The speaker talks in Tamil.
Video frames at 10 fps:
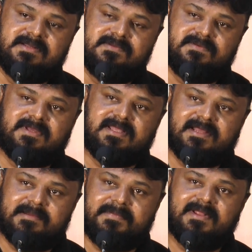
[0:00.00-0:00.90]
ஸோ
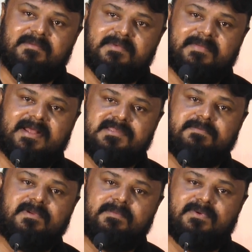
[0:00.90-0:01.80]
இதெல்லாம் எப்படி நம்ம மேனேஜ்
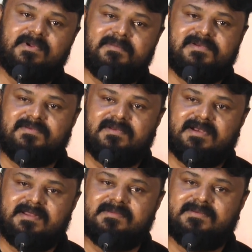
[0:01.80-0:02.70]
பண்ண போகிறோம் அப்படின்னு
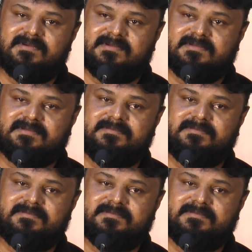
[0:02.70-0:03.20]
சொல்லிட்டு ஒரு